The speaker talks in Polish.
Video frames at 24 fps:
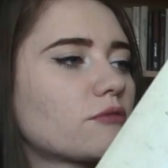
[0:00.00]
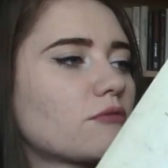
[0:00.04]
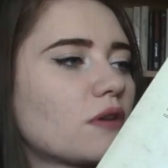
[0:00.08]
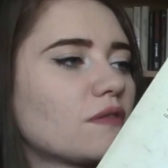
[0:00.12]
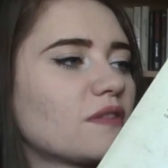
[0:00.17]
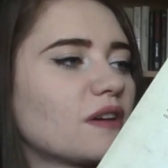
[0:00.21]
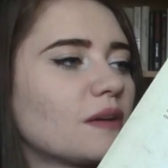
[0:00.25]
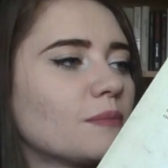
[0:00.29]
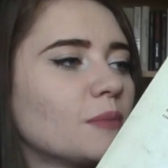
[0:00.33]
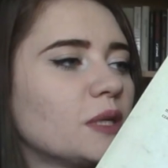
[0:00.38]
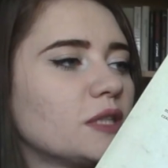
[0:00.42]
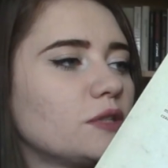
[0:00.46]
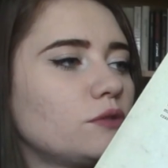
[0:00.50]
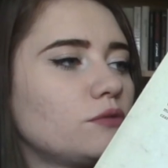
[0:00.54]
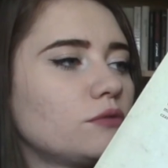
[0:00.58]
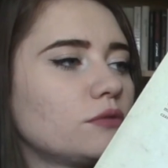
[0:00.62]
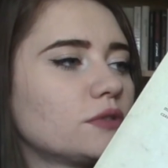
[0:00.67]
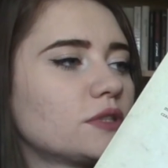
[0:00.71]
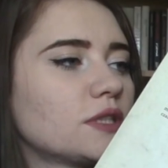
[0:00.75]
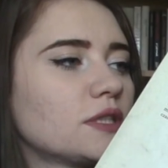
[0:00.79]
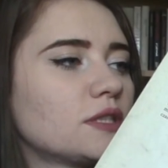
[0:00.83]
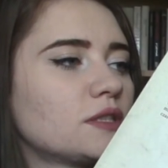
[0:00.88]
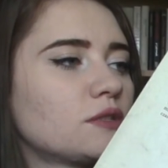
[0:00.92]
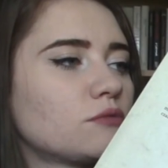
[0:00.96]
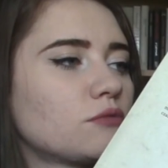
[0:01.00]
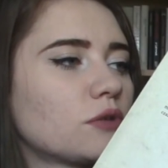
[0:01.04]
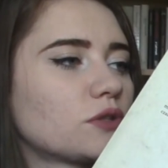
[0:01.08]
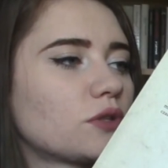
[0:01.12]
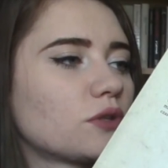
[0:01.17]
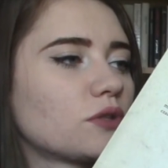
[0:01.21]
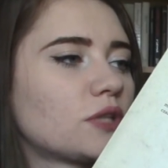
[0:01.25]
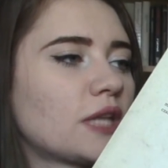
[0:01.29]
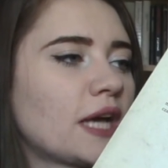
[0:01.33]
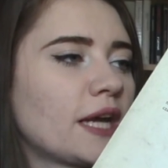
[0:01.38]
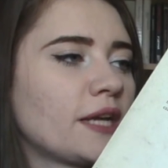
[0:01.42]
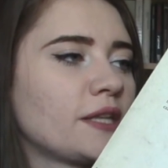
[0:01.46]
Głowa meduzy,
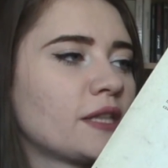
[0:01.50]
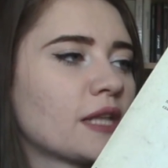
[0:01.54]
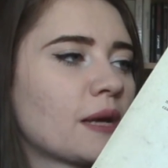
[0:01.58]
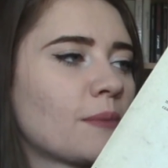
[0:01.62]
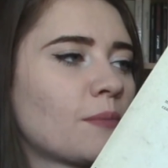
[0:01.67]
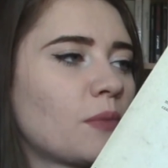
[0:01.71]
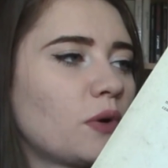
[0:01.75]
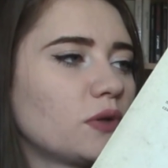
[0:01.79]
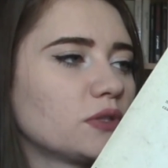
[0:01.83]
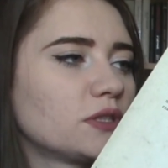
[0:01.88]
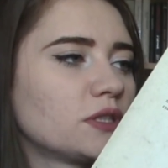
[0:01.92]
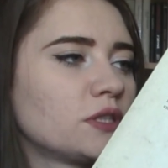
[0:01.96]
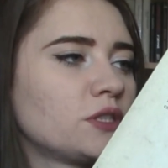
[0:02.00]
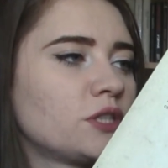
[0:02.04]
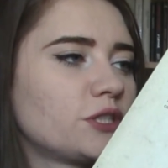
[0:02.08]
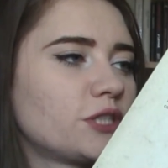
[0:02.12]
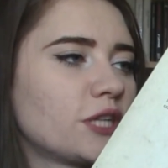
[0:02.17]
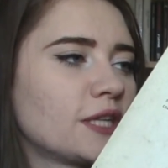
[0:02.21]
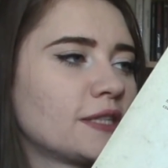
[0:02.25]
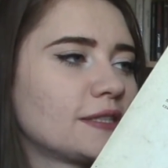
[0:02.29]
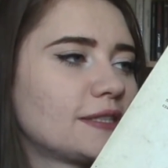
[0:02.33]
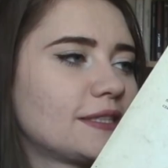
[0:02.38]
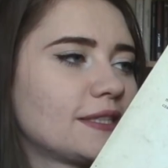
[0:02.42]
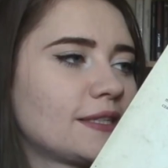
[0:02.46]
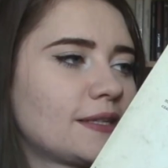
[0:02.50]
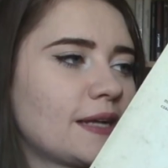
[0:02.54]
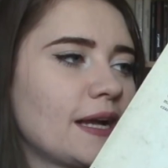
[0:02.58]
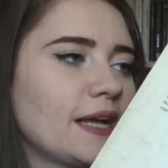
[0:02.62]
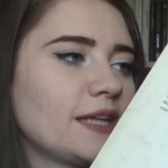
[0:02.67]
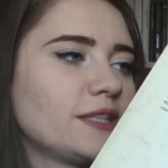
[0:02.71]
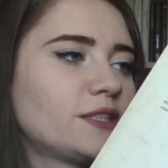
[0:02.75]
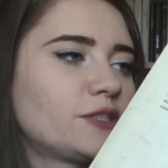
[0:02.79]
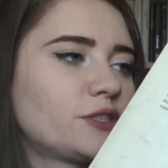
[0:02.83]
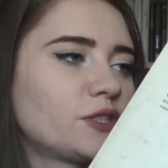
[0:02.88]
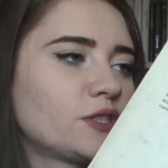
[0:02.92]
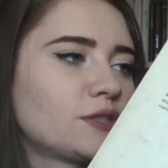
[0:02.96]
złoto daj na moc, dziecięcy
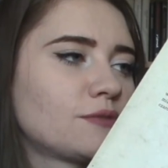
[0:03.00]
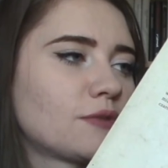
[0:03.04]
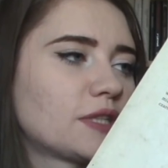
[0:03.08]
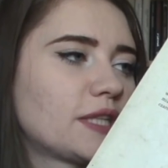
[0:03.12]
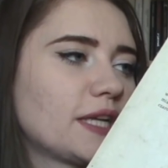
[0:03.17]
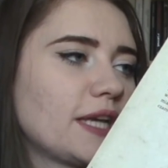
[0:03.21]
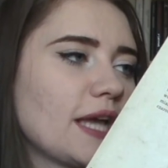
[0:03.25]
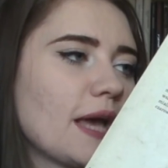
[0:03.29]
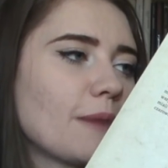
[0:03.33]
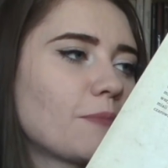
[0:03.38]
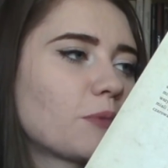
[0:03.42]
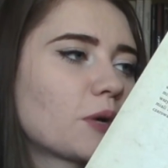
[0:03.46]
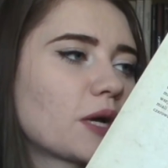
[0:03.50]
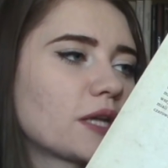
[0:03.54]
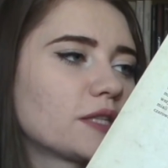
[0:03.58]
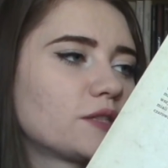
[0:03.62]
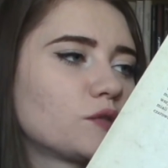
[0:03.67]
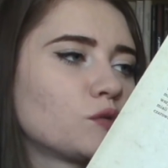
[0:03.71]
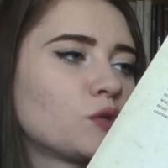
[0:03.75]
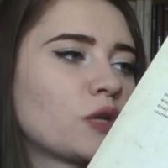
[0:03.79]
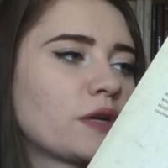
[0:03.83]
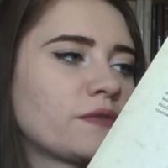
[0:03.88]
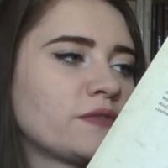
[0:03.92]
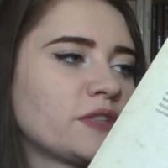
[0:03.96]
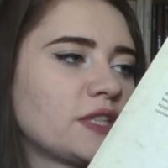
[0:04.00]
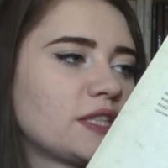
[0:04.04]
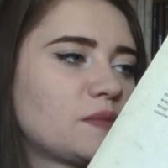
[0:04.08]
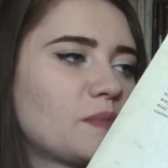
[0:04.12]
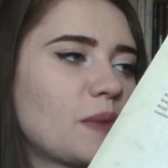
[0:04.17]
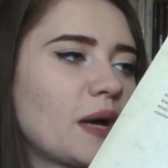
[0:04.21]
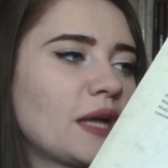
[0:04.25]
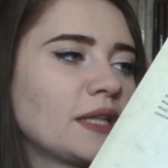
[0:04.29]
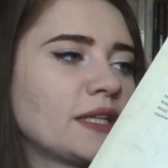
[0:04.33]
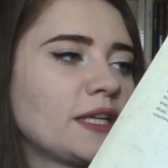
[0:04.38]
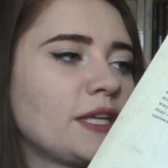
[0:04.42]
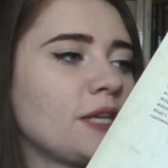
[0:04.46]
raj, trzy złote jabłka, cudowny
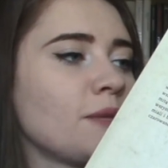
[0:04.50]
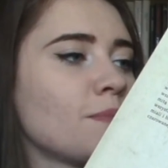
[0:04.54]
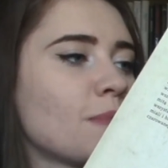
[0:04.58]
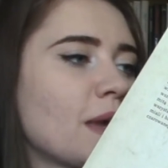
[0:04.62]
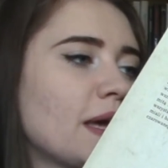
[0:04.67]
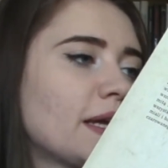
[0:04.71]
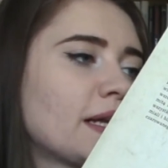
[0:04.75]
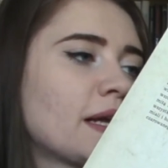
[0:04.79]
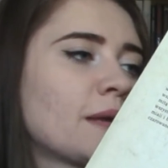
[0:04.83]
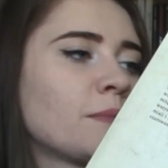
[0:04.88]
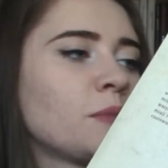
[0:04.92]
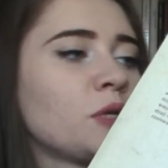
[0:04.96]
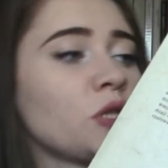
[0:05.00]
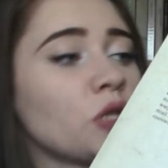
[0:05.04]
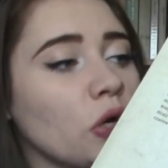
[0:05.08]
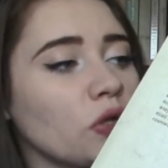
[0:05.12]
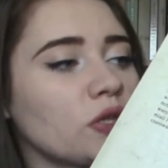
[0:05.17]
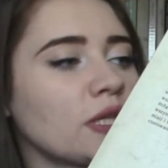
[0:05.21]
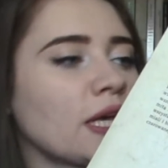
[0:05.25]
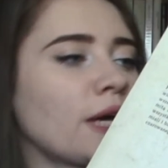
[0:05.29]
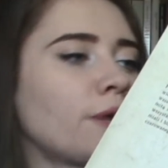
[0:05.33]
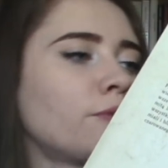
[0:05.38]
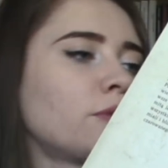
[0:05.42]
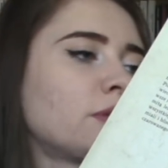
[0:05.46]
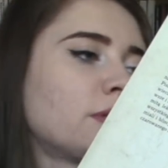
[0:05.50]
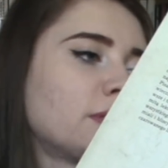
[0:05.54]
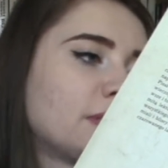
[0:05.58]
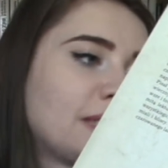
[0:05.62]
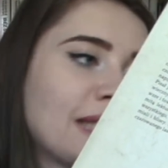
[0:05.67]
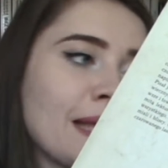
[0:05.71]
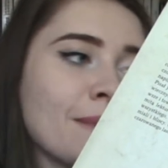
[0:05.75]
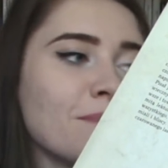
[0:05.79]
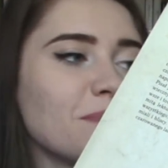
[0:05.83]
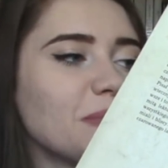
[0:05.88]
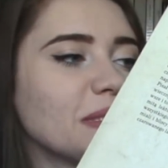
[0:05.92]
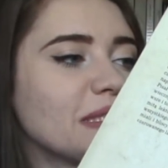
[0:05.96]
dzban, chimera, minotaur,
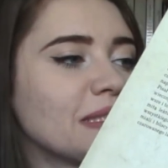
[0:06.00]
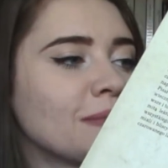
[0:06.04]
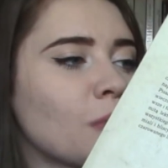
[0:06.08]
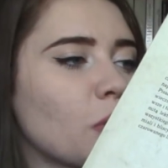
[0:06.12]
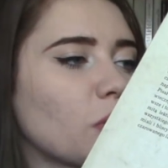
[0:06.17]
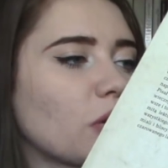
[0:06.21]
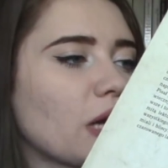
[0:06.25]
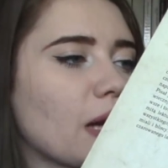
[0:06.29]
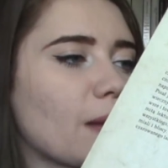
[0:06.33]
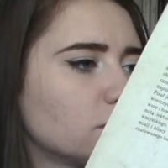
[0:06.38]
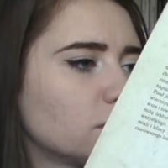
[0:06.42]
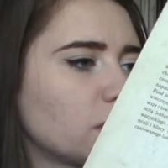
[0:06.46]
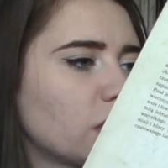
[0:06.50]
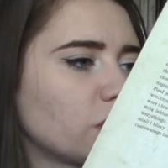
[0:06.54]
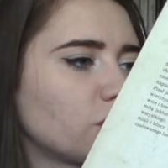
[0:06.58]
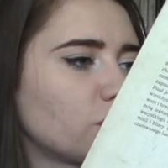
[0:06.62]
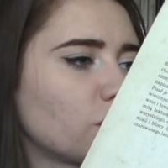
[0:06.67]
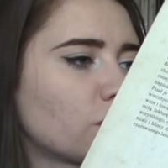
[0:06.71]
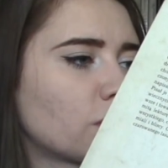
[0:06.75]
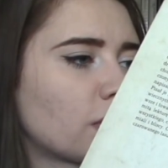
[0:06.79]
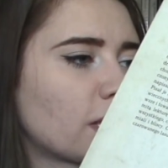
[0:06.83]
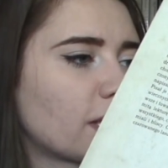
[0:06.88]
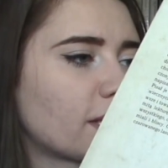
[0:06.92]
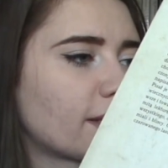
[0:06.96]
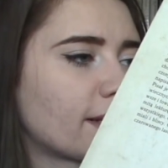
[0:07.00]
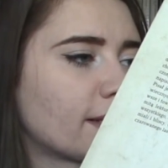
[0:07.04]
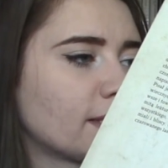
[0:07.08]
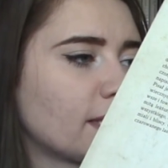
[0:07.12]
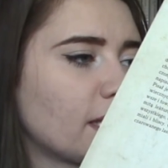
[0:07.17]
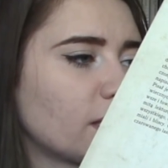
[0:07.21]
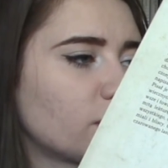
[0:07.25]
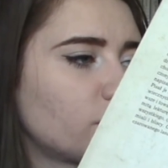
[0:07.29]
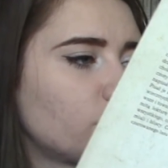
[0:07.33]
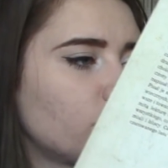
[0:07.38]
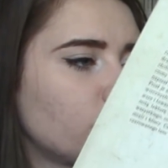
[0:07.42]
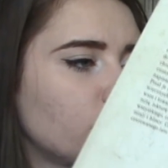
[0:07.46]
zęby smoka, nasiona
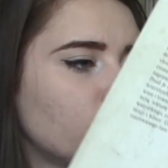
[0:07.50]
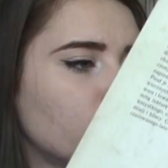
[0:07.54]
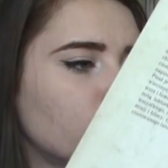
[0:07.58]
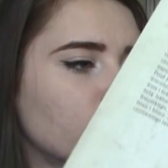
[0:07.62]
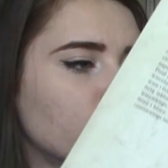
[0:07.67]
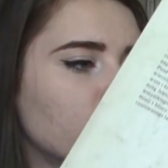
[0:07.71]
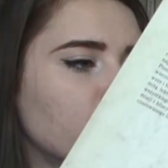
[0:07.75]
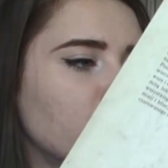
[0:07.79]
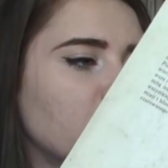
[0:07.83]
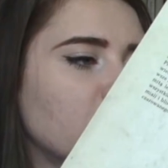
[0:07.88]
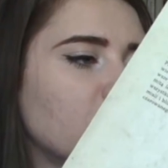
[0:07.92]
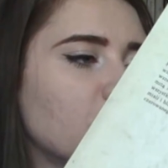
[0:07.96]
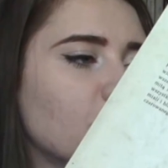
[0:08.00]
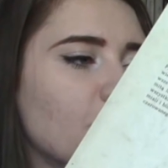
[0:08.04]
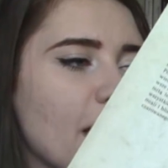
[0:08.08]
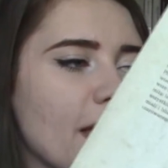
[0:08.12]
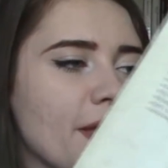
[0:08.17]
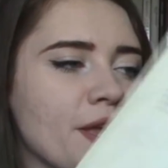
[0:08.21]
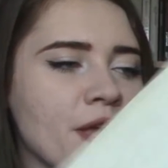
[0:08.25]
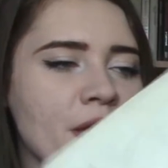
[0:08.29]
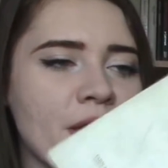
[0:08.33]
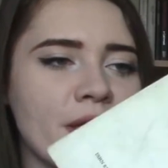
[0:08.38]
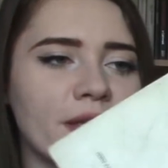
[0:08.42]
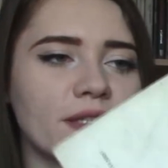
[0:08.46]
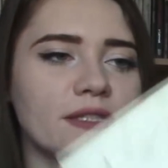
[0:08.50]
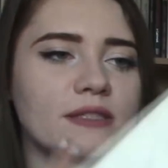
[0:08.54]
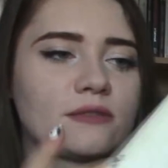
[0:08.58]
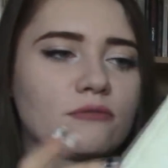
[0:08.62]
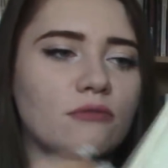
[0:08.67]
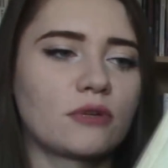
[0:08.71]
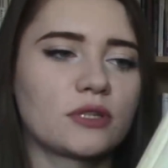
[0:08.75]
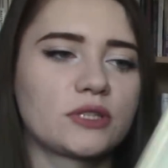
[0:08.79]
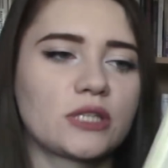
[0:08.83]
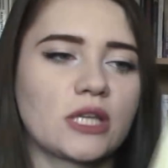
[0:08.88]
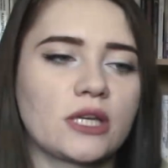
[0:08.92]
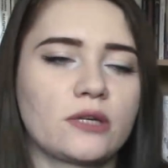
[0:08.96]
granatu, pigmeje,
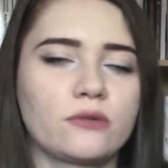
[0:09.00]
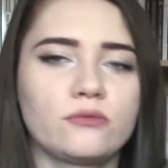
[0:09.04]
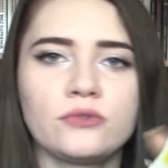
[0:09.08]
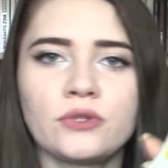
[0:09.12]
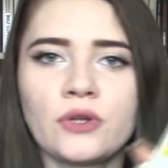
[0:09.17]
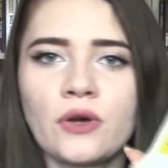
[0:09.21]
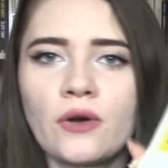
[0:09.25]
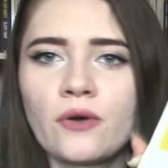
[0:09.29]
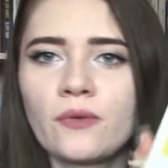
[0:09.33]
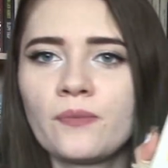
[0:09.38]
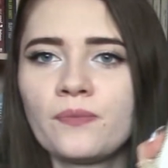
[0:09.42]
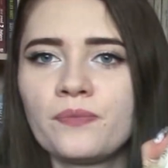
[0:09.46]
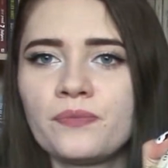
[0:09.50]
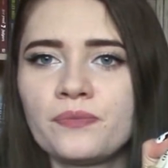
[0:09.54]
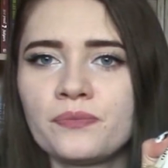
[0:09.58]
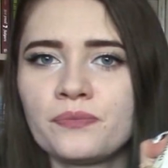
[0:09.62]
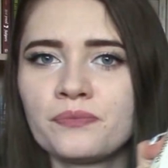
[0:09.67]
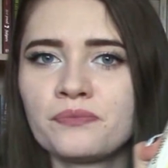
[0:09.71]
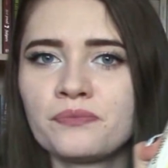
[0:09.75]
złote runo.